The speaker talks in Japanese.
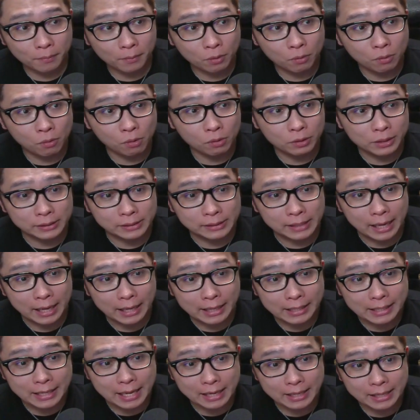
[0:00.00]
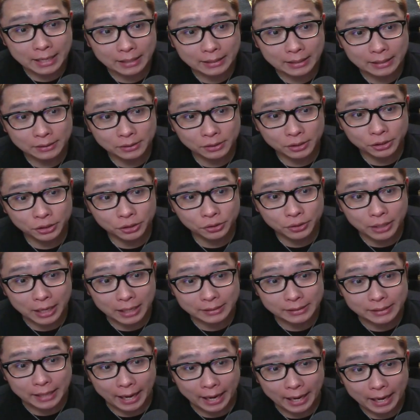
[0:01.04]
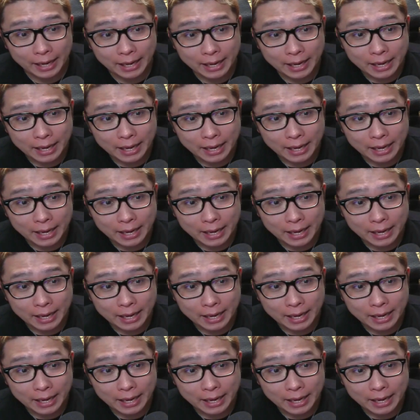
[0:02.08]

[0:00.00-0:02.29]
ここですね。左肩水準の安値。